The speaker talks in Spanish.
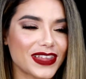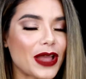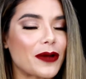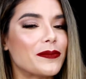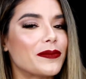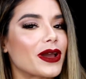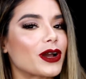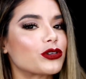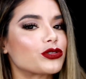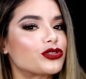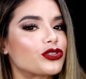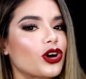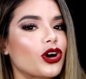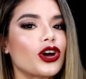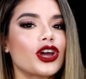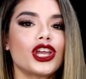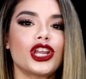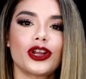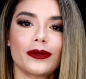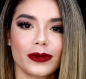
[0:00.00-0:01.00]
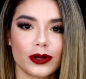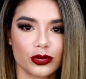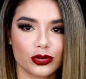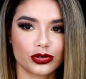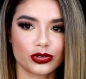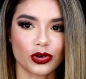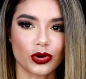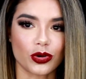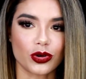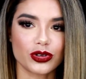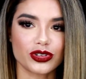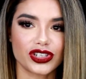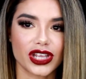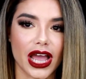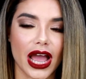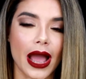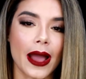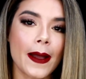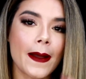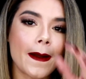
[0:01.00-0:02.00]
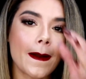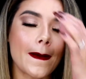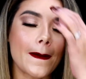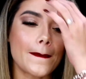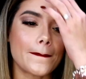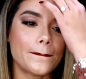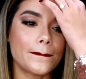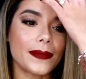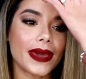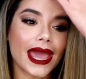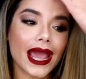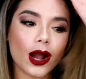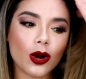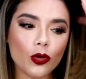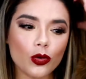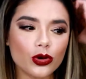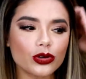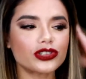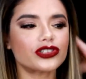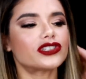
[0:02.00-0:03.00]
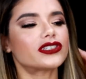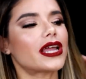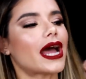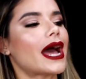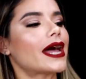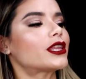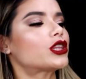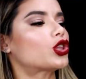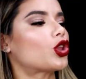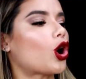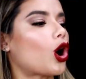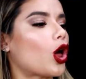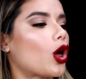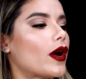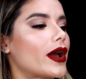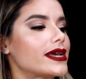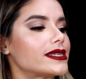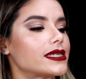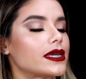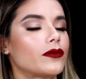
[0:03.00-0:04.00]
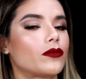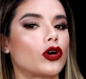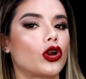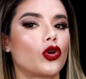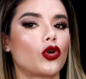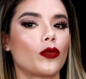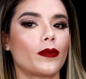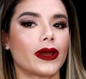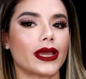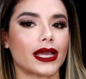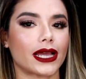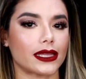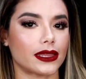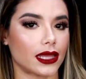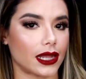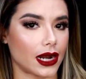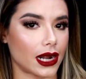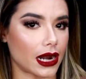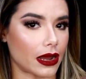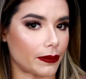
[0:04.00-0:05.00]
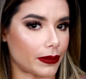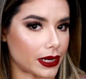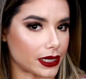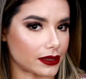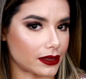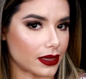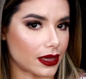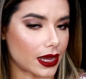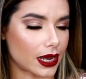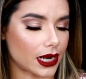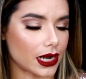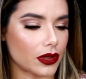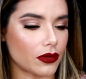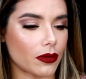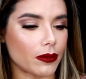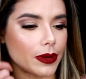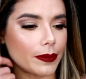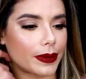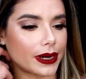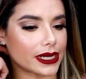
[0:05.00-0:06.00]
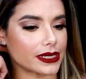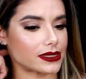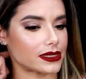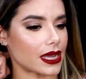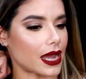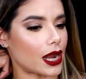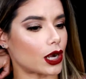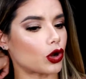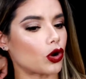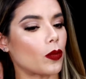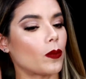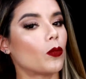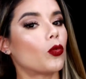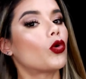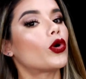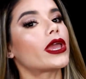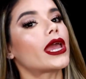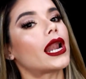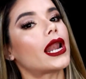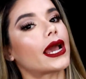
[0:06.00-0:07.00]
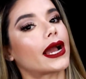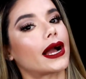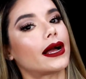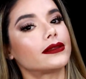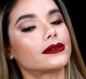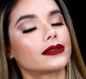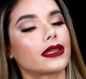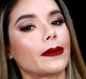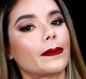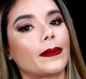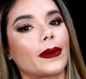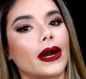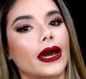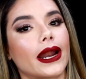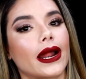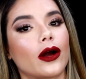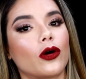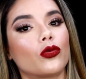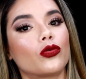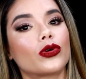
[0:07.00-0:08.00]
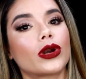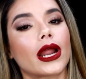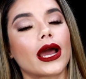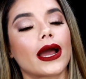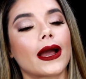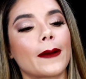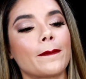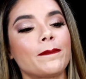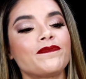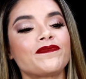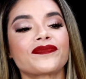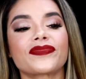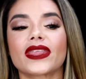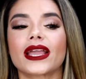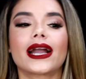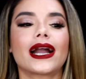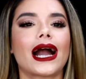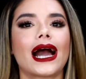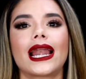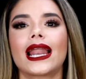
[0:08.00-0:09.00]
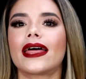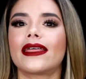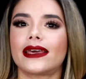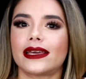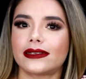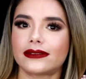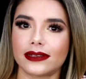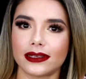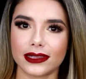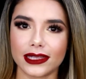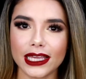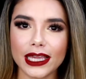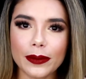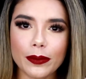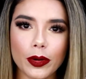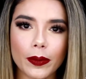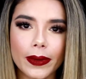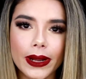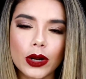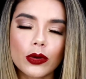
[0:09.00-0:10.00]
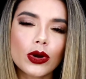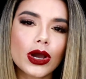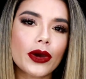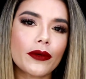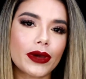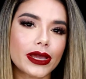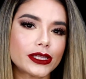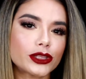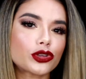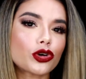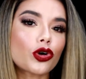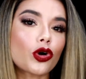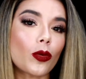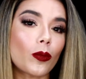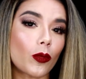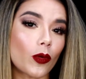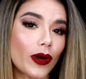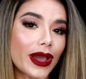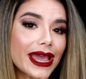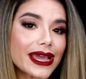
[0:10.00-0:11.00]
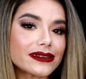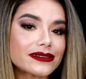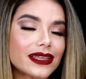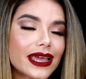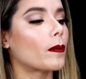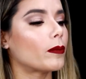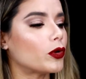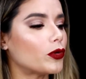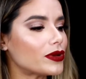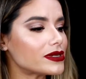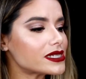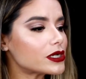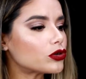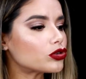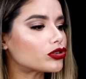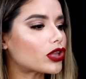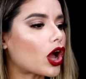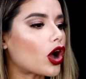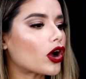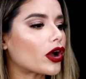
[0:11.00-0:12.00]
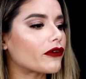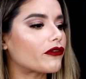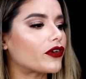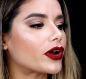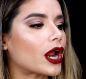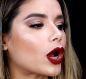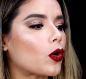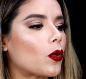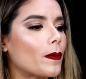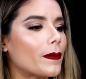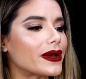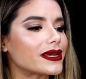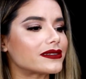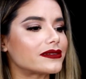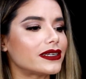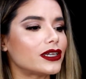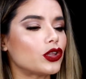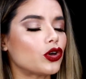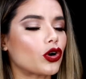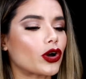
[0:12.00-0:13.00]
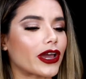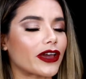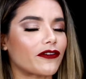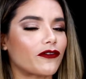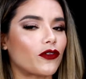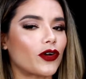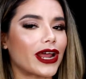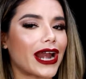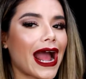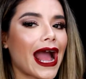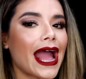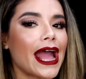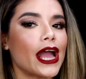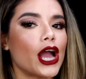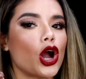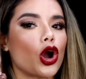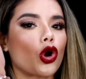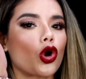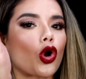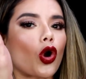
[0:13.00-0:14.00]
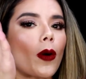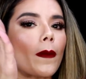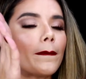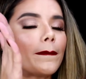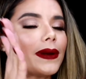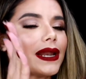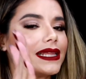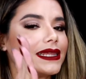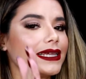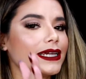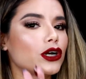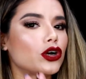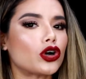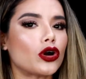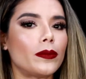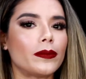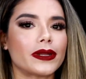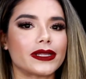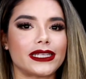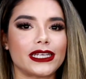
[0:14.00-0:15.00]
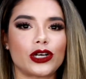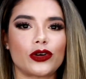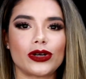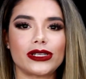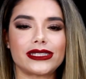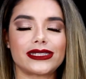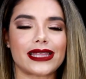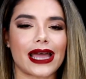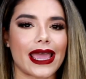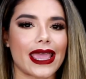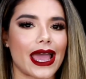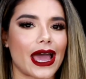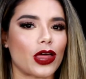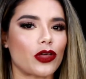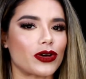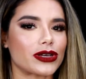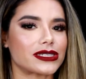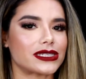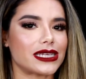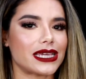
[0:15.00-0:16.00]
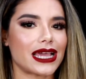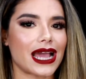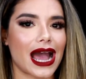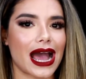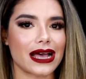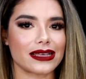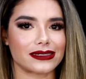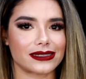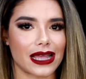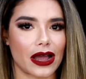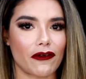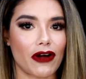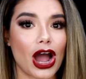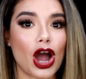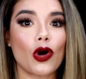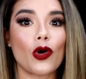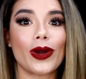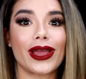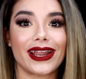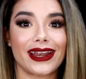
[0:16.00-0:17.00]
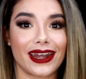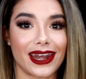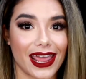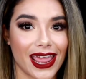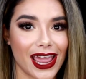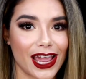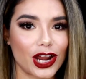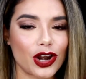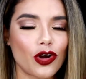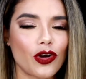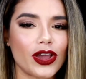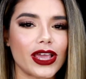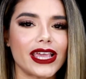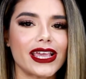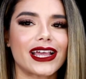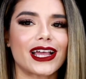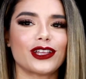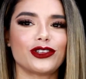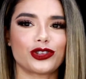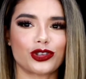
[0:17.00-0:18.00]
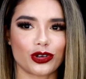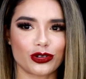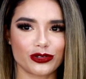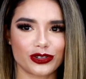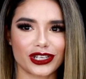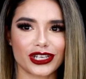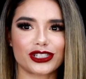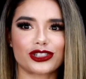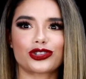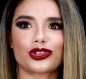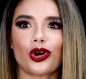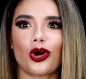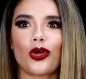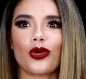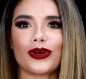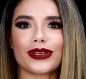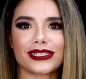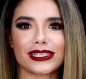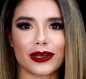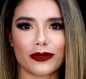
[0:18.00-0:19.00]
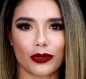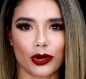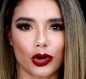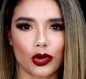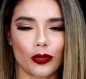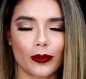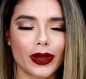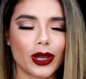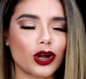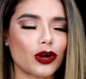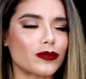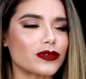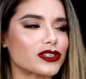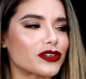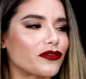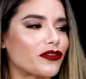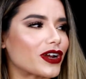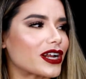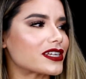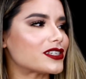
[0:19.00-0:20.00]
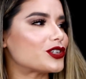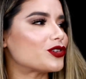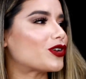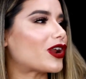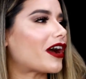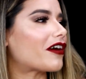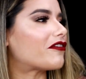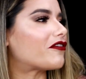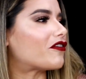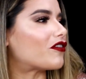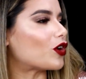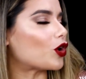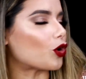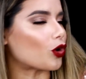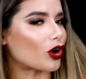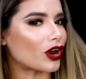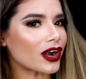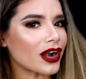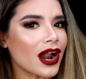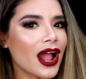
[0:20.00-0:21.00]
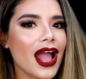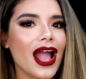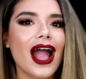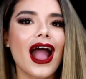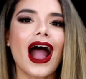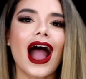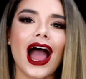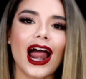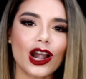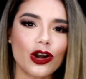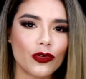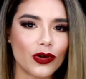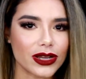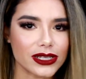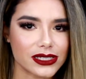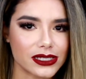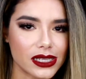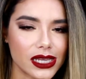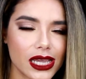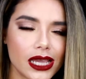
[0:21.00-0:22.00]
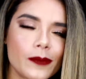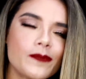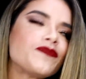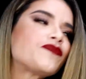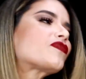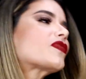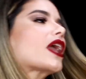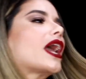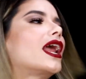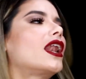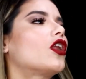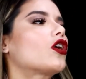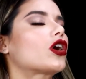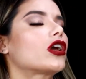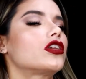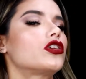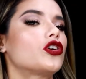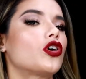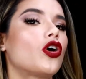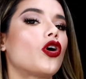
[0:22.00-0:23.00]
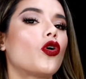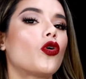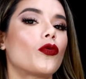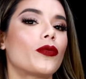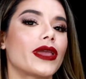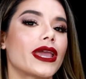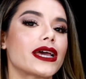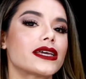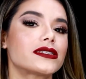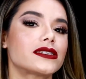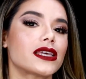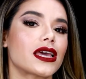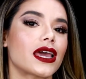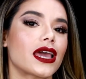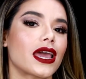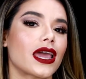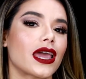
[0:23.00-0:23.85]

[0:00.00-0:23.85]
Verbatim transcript: Me gustó y no me gustó. O sea, me gusta todo ese volumen que tiene en la parte de arriba, me parece algo muy elegante para una gala de este tipo, para un evento como este. Me hubiese gustado que fuera un vestido que fuera completico, completico entallado así hasta abajo en negro y que entonces todo ese volumen como si fuera así una flor, algo así es lo que yo hubiese,